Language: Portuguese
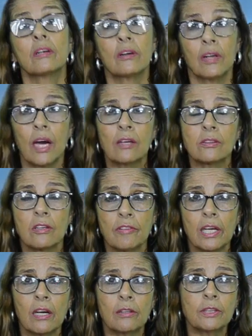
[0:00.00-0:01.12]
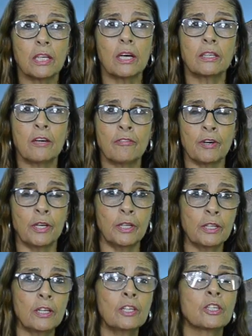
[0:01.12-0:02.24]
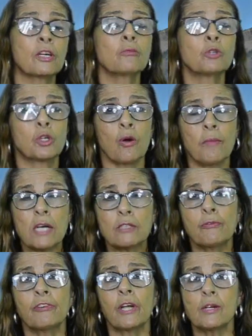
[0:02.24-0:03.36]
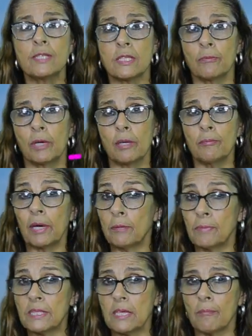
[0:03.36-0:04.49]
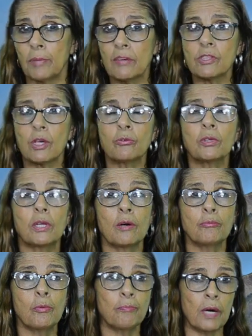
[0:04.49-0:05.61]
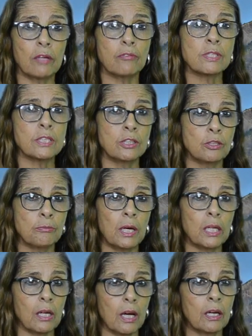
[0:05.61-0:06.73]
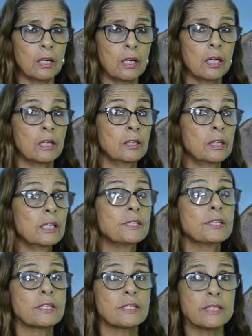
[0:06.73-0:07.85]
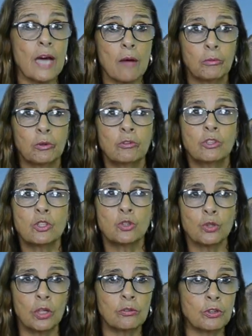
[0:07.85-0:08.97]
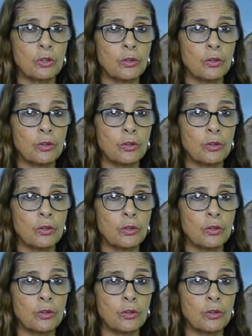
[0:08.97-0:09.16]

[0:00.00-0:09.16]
Olá, eu sou a Vera Lúcia da TVI. Estamos com mais um final de semana para passar a previsão do tempo para vocês de Maricá. Neste sábado, 18 de